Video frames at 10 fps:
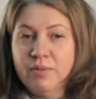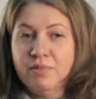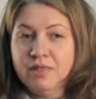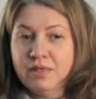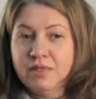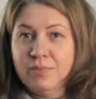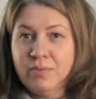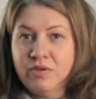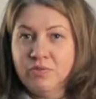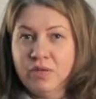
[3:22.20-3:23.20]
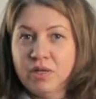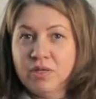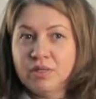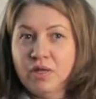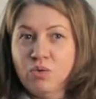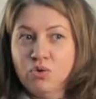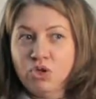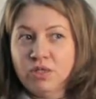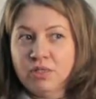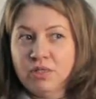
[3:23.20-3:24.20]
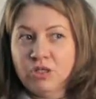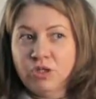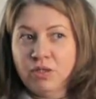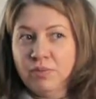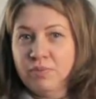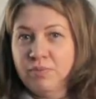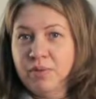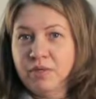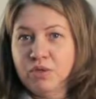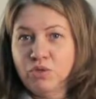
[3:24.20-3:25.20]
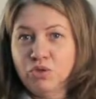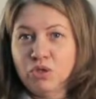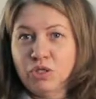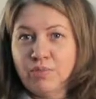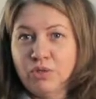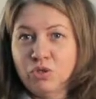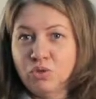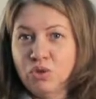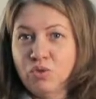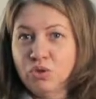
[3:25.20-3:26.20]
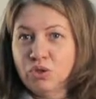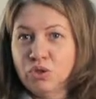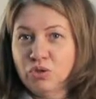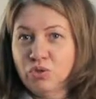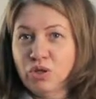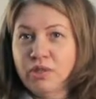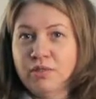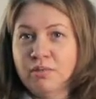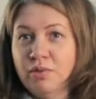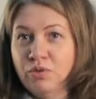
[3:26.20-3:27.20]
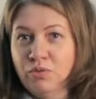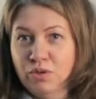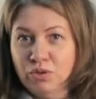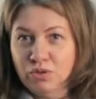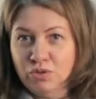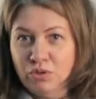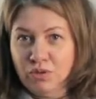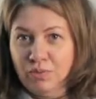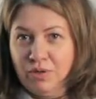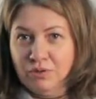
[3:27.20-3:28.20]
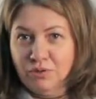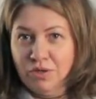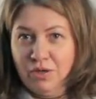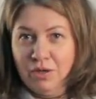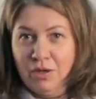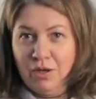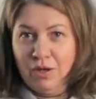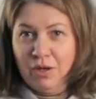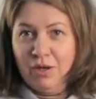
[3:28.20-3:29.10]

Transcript: мысль-то первая была, раз заочный, значит, это примерно то же самое, что и очный, только я сама дома сижу, ну, занимаюсь. Ну, самоучитель.